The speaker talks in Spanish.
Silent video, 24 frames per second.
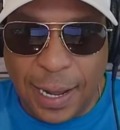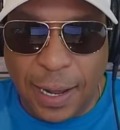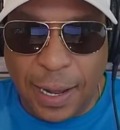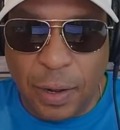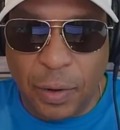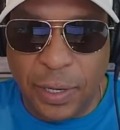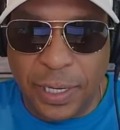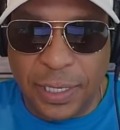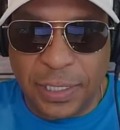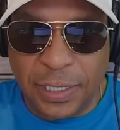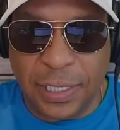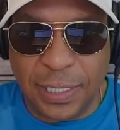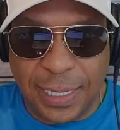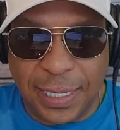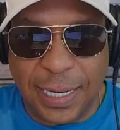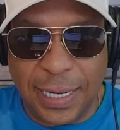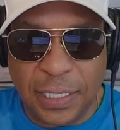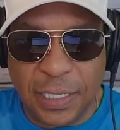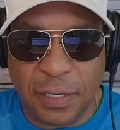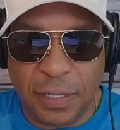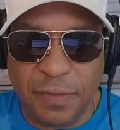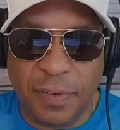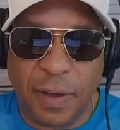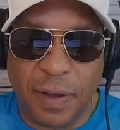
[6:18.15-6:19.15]
Entonces en
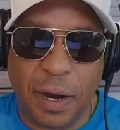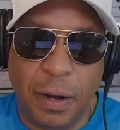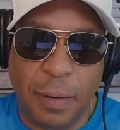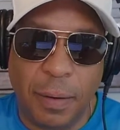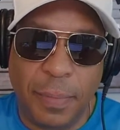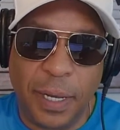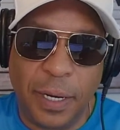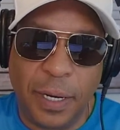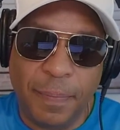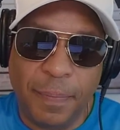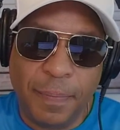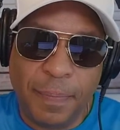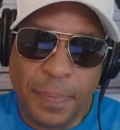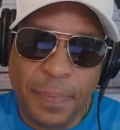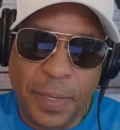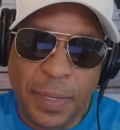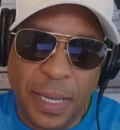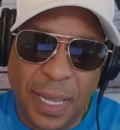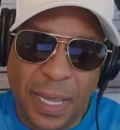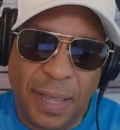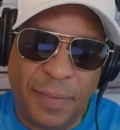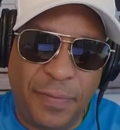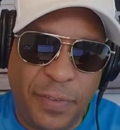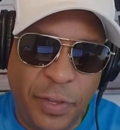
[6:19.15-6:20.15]
este momento, en el
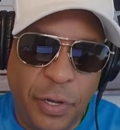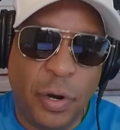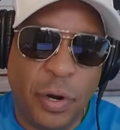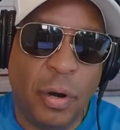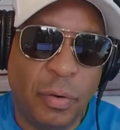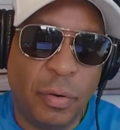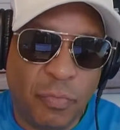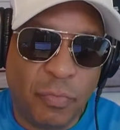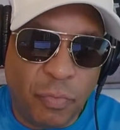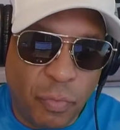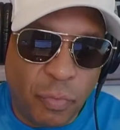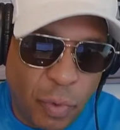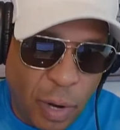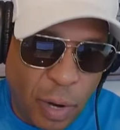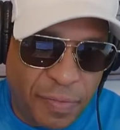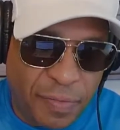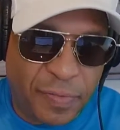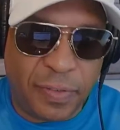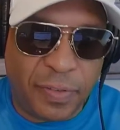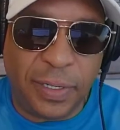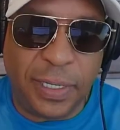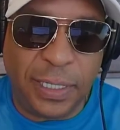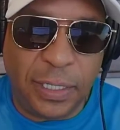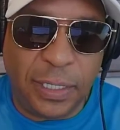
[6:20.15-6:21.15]
ambiente de hoy,
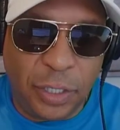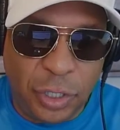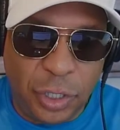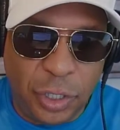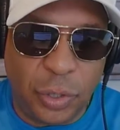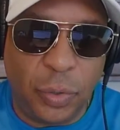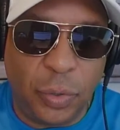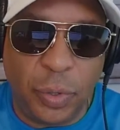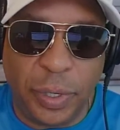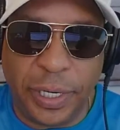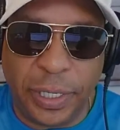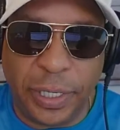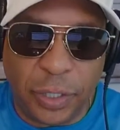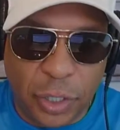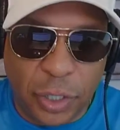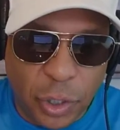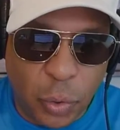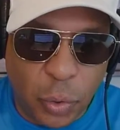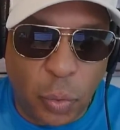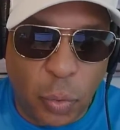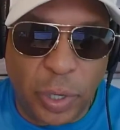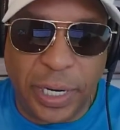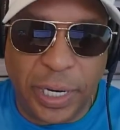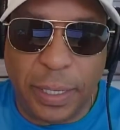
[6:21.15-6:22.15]
si tú
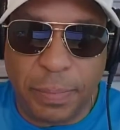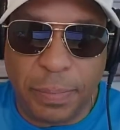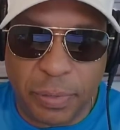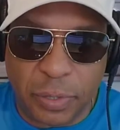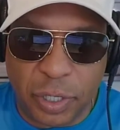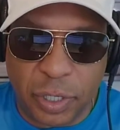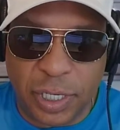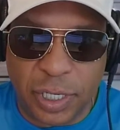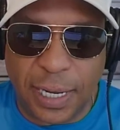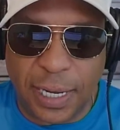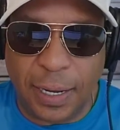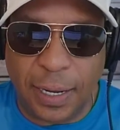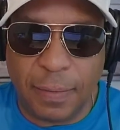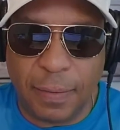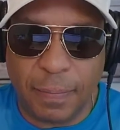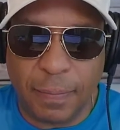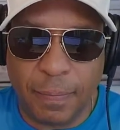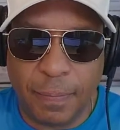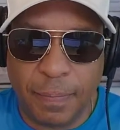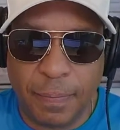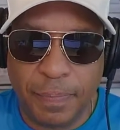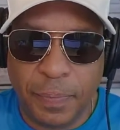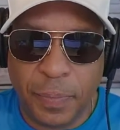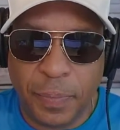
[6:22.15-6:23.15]
estás haciendo
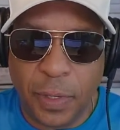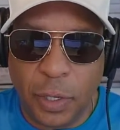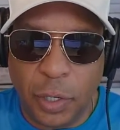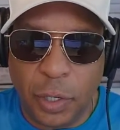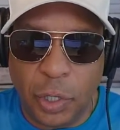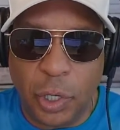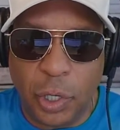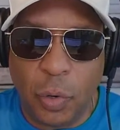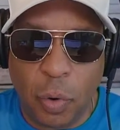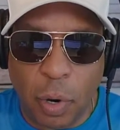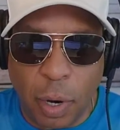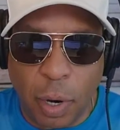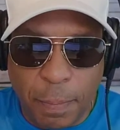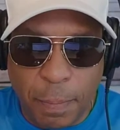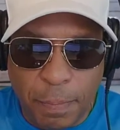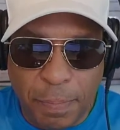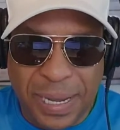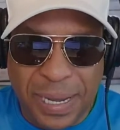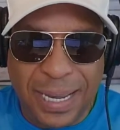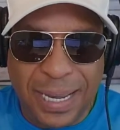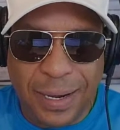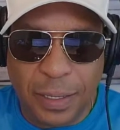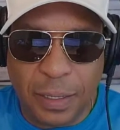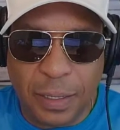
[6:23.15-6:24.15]
20%,
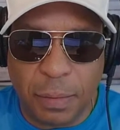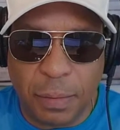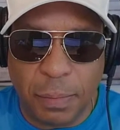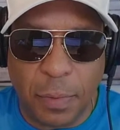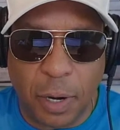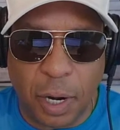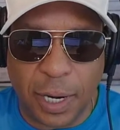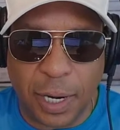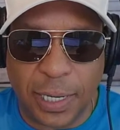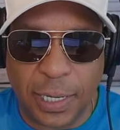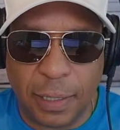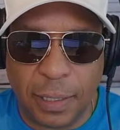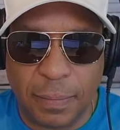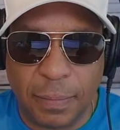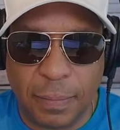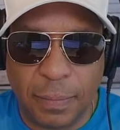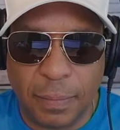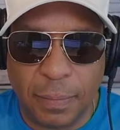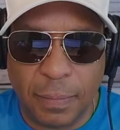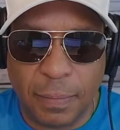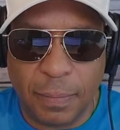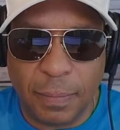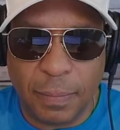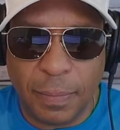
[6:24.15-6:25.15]
tú le estás ganando
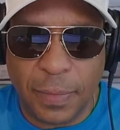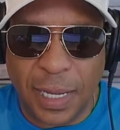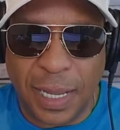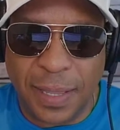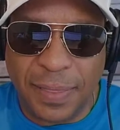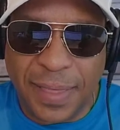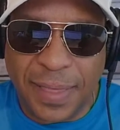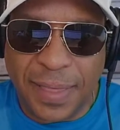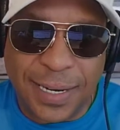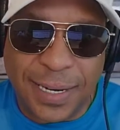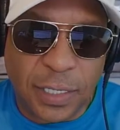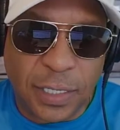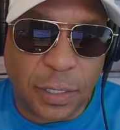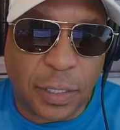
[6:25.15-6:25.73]
al mercado.